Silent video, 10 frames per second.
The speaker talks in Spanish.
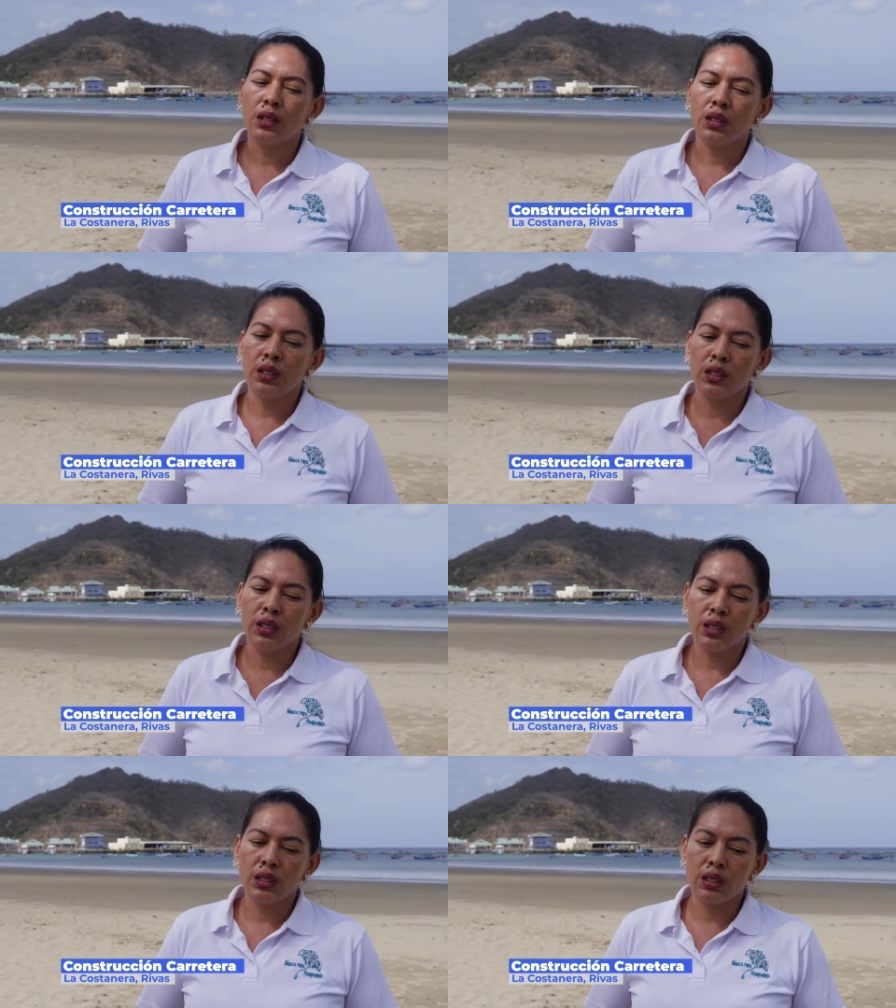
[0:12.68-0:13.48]

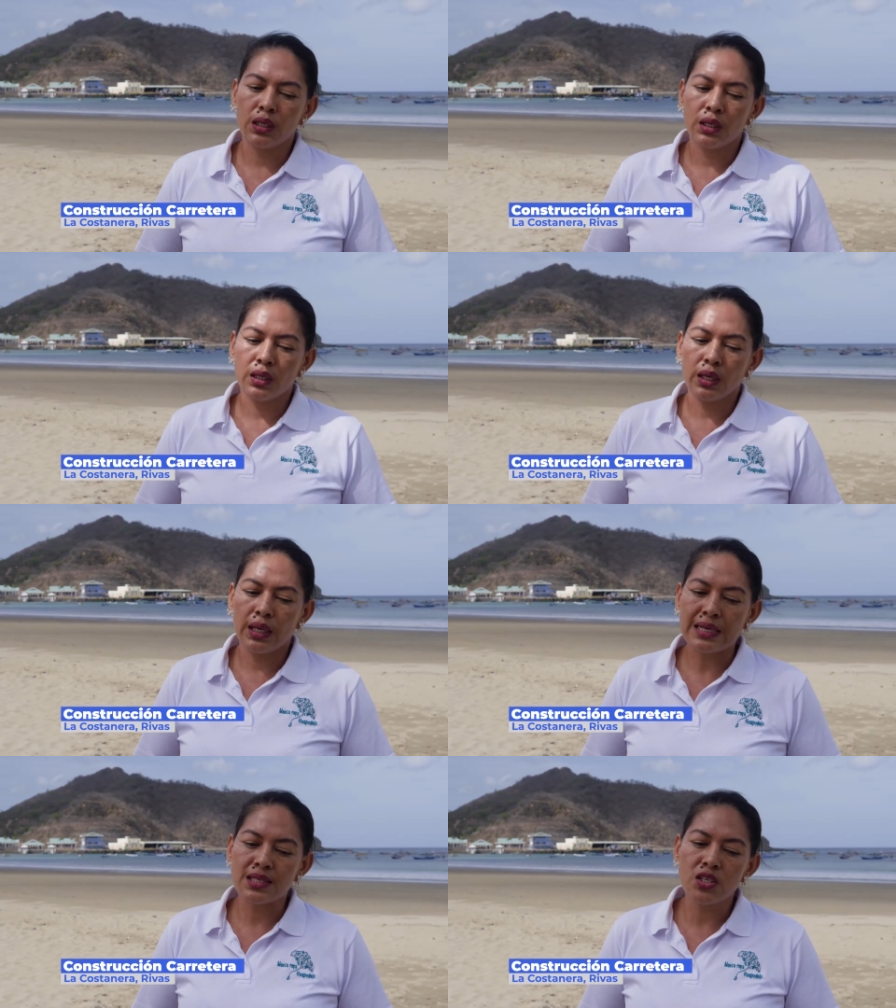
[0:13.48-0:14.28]
Y el
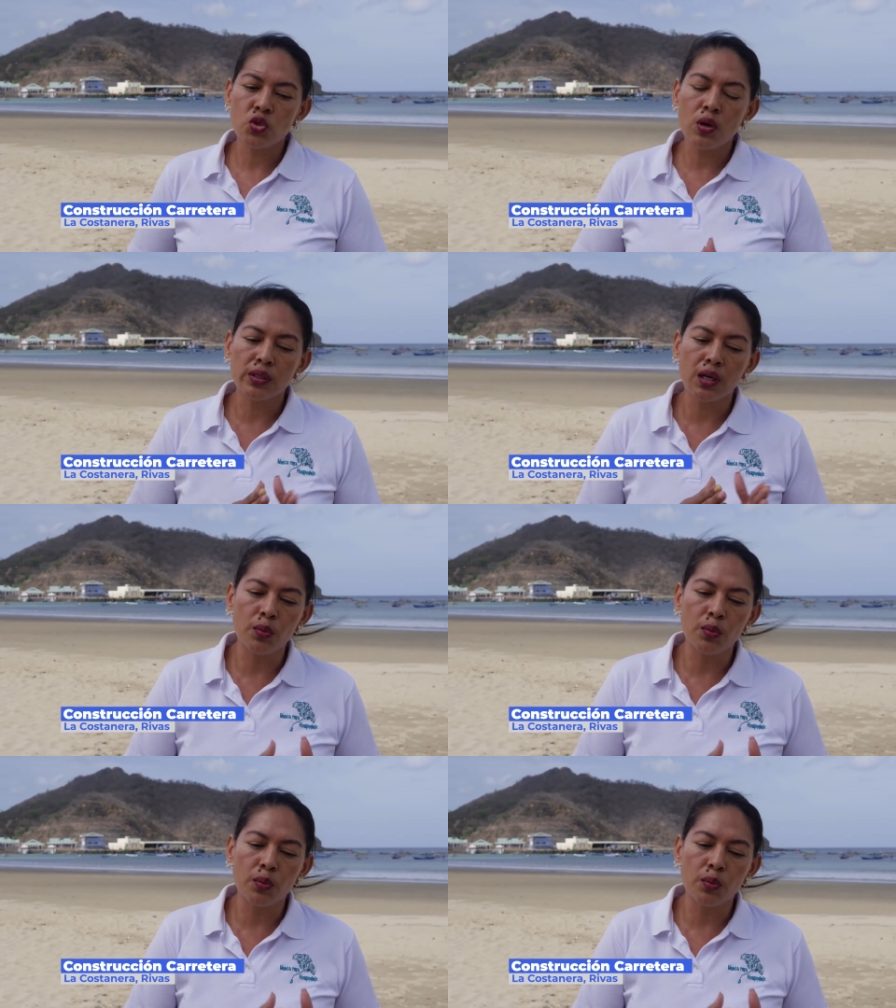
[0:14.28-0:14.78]
acceso a otras